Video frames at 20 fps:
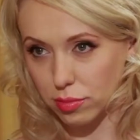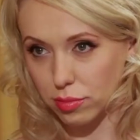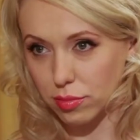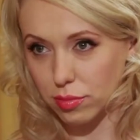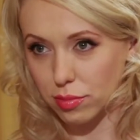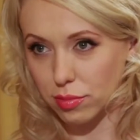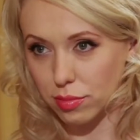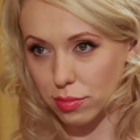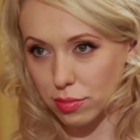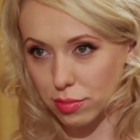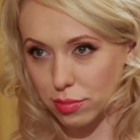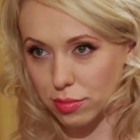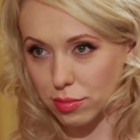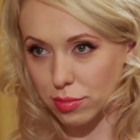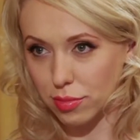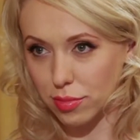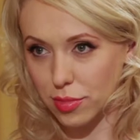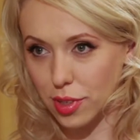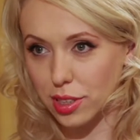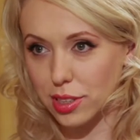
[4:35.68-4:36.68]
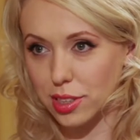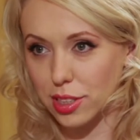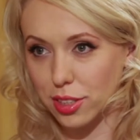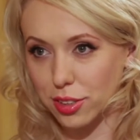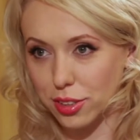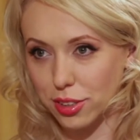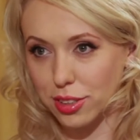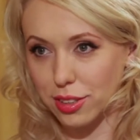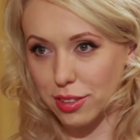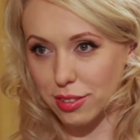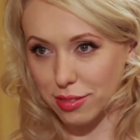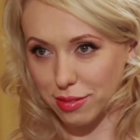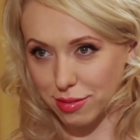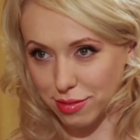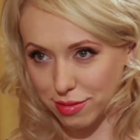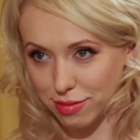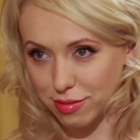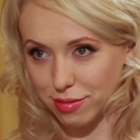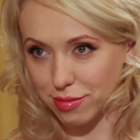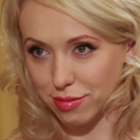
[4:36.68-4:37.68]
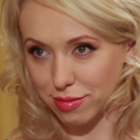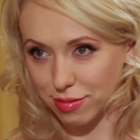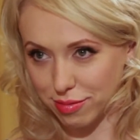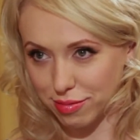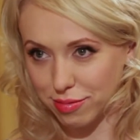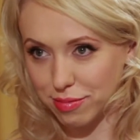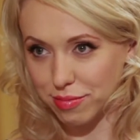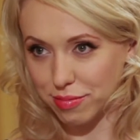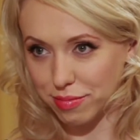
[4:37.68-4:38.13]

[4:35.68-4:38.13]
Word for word: э, Оценки. качества кредитной